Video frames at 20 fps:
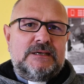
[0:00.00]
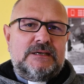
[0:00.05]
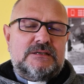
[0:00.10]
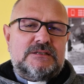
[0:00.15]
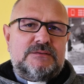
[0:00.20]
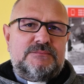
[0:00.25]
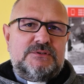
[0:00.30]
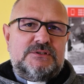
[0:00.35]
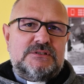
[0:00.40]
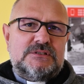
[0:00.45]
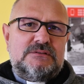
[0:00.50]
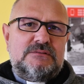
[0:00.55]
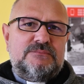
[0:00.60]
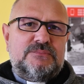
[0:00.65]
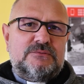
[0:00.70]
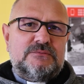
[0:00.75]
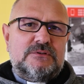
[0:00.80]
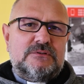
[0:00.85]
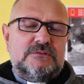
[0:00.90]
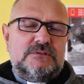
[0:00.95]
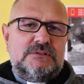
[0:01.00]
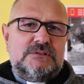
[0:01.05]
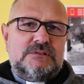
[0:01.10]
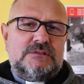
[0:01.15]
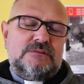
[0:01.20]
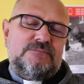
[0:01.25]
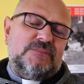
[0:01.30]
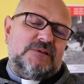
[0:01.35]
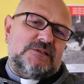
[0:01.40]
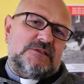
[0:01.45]
Chcemy się z nimi
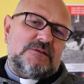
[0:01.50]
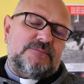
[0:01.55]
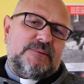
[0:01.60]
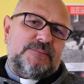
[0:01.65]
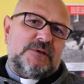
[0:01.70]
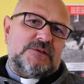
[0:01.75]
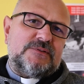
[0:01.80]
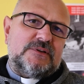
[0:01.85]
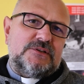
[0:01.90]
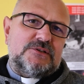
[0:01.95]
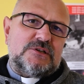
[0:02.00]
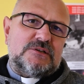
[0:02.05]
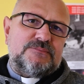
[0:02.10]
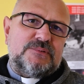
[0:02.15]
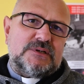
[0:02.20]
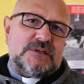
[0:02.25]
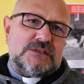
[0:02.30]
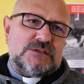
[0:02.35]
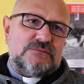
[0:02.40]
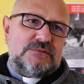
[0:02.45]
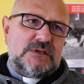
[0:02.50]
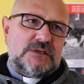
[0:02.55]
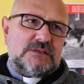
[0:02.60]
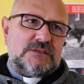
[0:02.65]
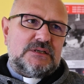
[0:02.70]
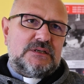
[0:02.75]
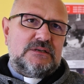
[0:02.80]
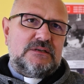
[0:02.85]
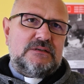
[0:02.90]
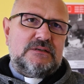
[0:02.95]
pomodlić, tym bardziej, że papież Franciszek pokazuje,
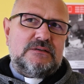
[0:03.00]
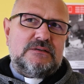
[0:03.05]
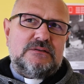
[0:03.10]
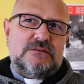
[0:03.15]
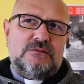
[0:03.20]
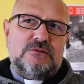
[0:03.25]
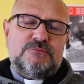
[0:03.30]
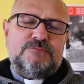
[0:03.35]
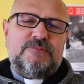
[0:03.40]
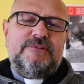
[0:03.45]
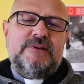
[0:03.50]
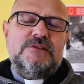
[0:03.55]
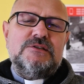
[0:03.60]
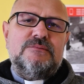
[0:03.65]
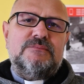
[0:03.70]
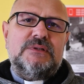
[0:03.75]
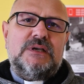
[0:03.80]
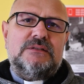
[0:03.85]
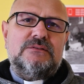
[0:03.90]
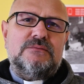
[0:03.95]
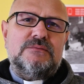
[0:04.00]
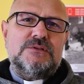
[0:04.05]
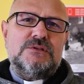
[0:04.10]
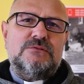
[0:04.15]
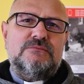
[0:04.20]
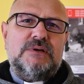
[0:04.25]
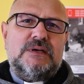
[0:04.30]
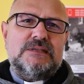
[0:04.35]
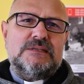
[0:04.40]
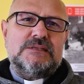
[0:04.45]
że odpowiedzią na tą
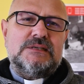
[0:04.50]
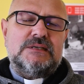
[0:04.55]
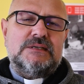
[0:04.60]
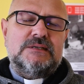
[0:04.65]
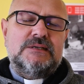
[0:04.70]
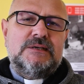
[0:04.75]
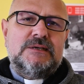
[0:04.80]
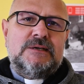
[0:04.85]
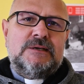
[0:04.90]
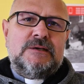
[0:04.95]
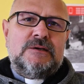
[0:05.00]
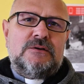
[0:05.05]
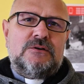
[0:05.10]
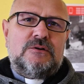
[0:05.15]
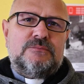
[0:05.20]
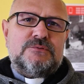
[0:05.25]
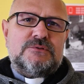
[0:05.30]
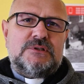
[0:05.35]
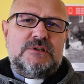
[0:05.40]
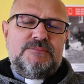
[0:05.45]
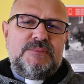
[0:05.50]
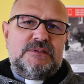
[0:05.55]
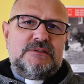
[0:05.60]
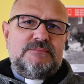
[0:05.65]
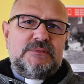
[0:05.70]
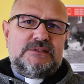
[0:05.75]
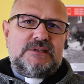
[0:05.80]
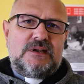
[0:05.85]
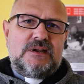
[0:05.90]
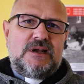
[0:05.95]
sytuację, oprócz tej
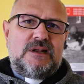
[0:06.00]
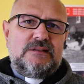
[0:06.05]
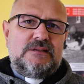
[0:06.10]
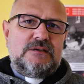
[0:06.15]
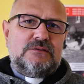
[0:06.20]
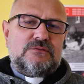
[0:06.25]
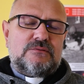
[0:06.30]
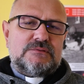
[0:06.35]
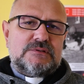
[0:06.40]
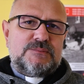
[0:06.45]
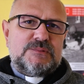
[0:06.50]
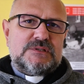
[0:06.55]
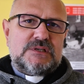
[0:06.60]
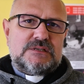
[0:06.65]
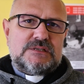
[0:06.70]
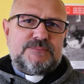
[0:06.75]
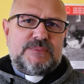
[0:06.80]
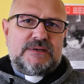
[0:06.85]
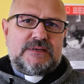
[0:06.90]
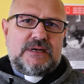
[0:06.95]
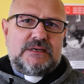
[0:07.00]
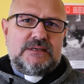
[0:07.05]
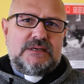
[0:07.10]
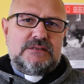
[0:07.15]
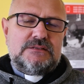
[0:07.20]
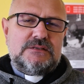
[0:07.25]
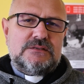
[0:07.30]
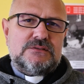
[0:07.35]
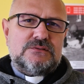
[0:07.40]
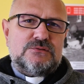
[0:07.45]
biedy materialnej, którą chcemy
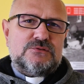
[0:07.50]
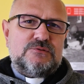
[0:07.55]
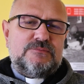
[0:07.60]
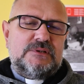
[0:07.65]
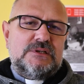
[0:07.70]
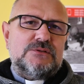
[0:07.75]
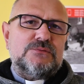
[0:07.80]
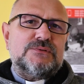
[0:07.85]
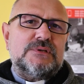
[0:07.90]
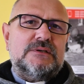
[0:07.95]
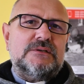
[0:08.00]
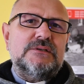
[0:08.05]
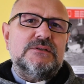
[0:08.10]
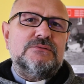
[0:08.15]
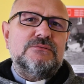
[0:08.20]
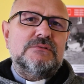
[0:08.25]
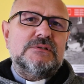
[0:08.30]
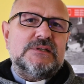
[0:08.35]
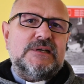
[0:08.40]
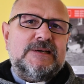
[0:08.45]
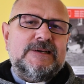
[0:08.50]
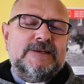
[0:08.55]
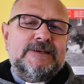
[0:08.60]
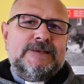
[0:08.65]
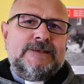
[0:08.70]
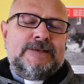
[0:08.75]
zaspokajać, jest osoba Jezusa Chrystusa.